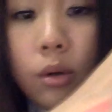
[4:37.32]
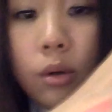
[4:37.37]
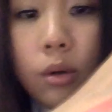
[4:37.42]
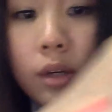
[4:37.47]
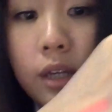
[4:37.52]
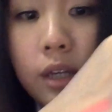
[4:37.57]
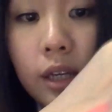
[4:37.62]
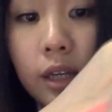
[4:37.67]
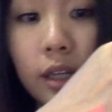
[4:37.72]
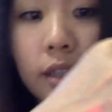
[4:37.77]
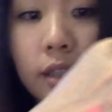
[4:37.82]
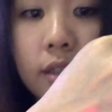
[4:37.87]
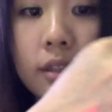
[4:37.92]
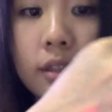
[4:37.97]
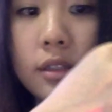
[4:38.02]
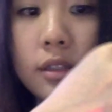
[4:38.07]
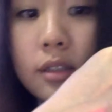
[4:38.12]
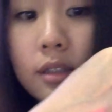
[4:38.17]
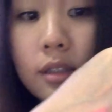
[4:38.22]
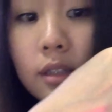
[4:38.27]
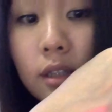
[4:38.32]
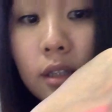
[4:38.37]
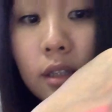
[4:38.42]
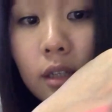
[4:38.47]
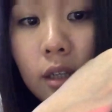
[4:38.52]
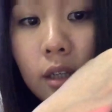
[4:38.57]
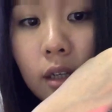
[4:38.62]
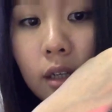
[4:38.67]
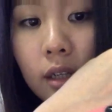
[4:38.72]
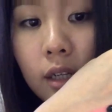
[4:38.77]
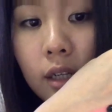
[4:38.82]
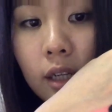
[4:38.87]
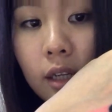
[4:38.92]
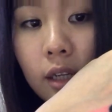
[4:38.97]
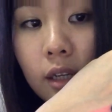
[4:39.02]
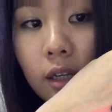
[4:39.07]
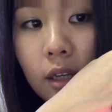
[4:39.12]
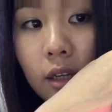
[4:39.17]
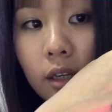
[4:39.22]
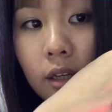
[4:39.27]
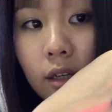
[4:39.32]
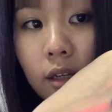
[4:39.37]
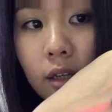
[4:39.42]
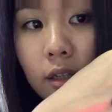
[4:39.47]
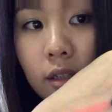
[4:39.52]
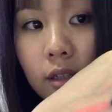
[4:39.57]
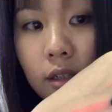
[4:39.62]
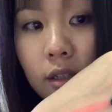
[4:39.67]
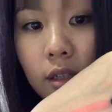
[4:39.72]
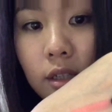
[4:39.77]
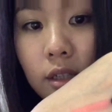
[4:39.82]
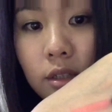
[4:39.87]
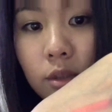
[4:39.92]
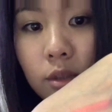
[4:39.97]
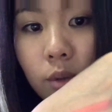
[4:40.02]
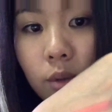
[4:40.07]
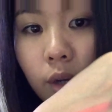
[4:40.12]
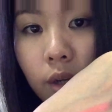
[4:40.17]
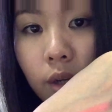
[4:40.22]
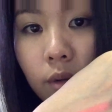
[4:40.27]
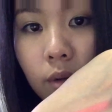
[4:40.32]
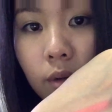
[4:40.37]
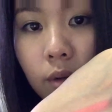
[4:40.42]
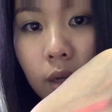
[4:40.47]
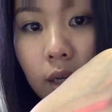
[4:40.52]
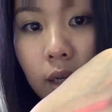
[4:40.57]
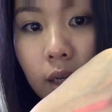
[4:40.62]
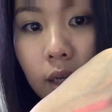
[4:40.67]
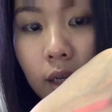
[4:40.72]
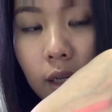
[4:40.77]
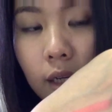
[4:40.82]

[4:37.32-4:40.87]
เนื้อนี่เนื้อสวยอยู่นะ